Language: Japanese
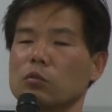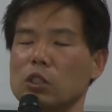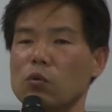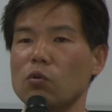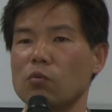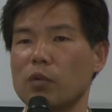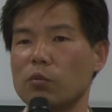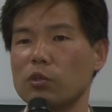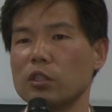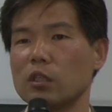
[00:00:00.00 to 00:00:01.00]
日本を
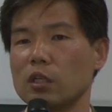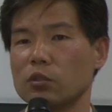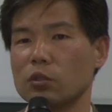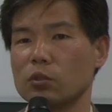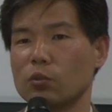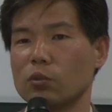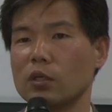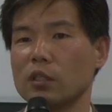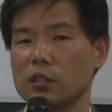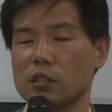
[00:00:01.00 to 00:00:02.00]
守りたいというとこ
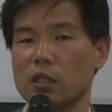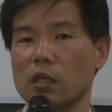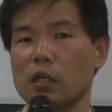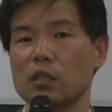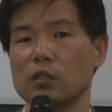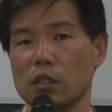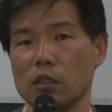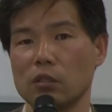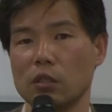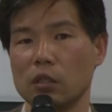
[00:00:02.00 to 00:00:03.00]
ろがあって参加してい
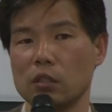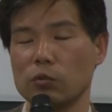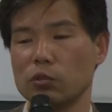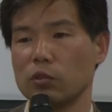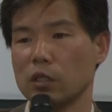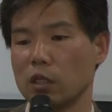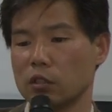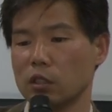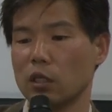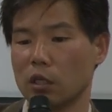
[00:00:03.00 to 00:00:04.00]
る。でもそれ
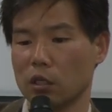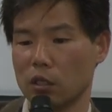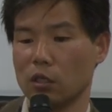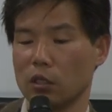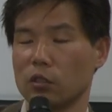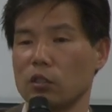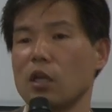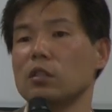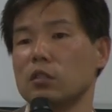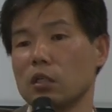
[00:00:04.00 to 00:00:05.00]
がじゃあ
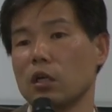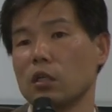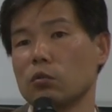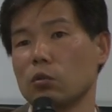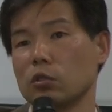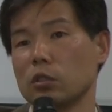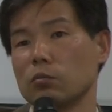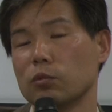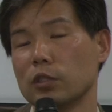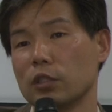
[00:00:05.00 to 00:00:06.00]
なんで外国
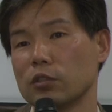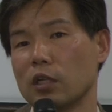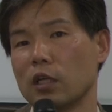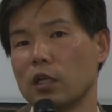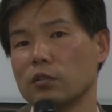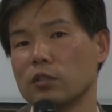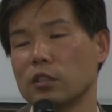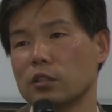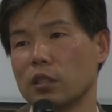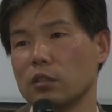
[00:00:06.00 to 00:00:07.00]
人問題でつながるん
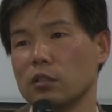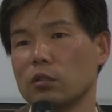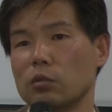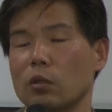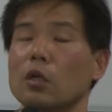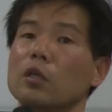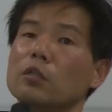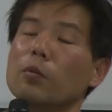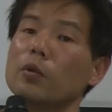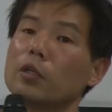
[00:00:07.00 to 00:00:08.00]
ですかっていうと、
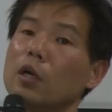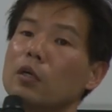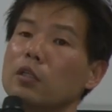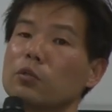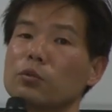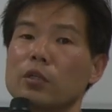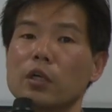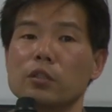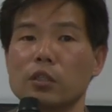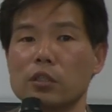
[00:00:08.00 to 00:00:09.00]
今まで考えたことな
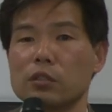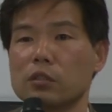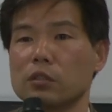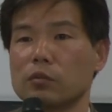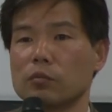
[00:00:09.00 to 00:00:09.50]
かったです。